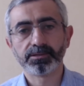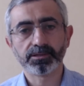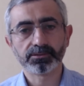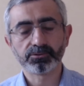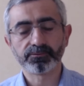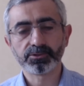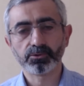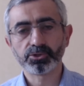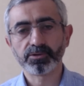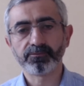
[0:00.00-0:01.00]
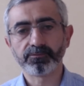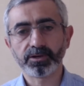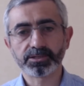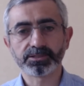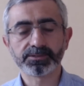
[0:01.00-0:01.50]
Это все очень
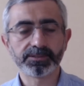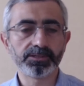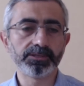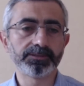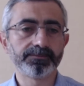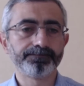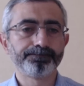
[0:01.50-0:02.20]
важно ценить.